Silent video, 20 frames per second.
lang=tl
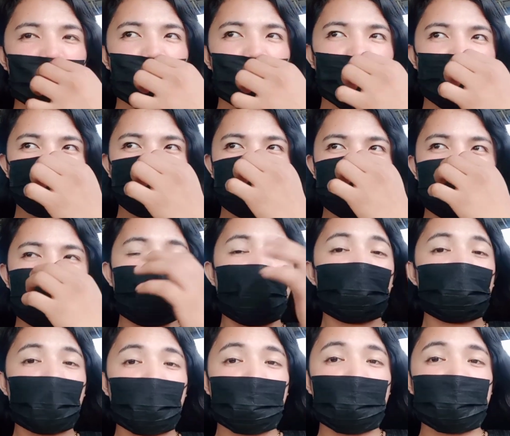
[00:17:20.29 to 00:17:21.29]
birthday din ng
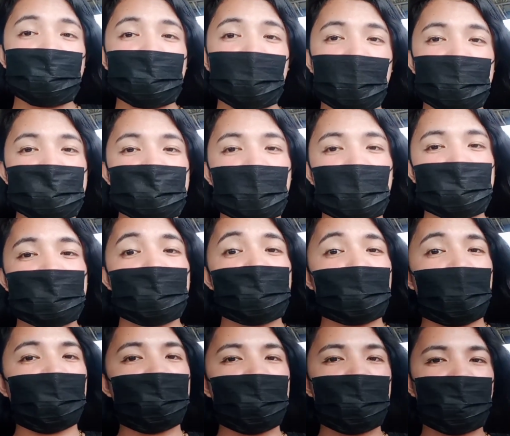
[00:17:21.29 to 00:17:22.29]
mama niya at saka ni
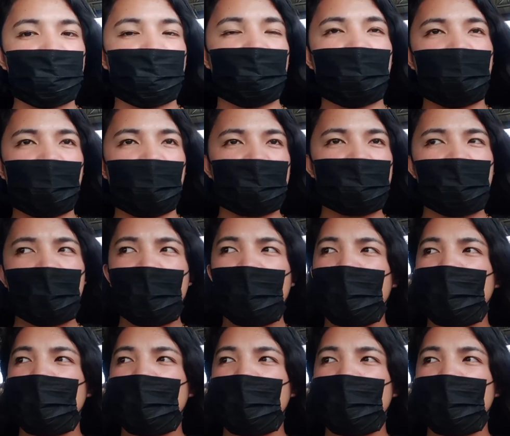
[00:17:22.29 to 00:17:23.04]
Mylene Vlog.